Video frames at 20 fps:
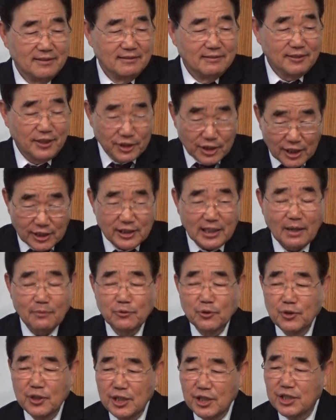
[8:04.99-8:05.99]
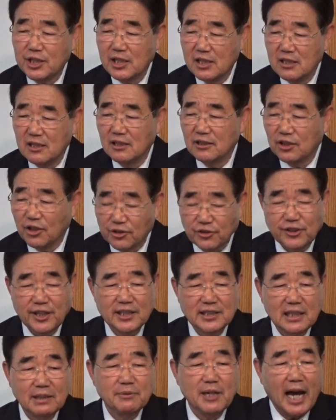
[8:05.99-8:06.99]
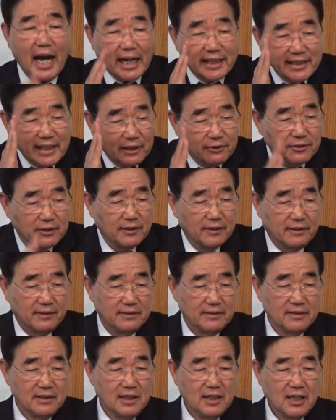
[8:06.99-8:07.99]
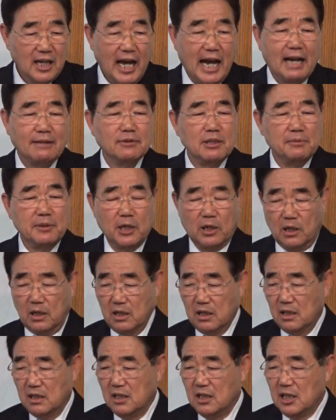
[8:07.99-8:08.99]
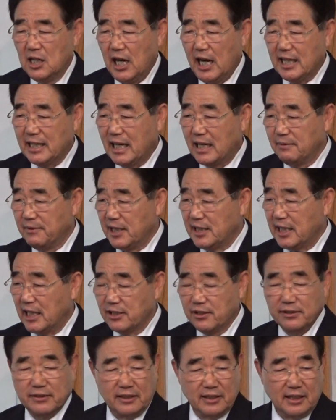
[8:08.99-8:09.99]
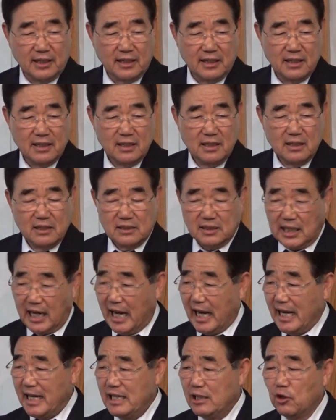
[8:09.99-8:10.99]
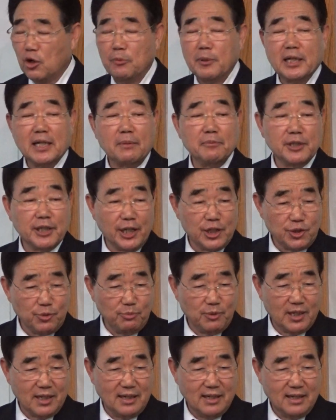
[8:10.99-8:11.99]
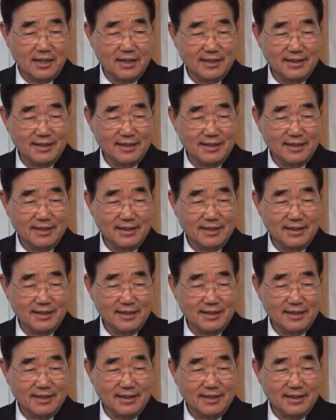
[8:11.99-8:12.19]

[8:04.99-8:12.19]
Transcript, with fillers: 세상 사람도 이 진리를 터득한 사람은 안다고요. 하물며 하나님의 자녀들이 살려고만 하면 되겠습니까?